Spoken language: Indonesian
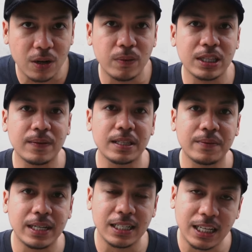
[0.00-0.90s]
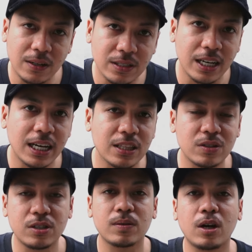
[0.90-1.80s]
Kalau buat teman-teman yang tahu silahkan
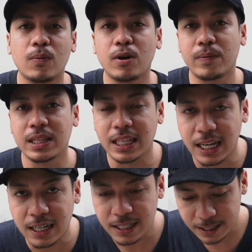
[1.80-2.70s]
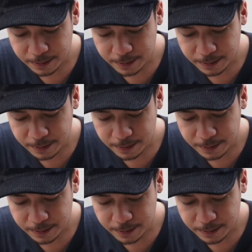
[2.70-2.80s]
tulis di kolom komentar.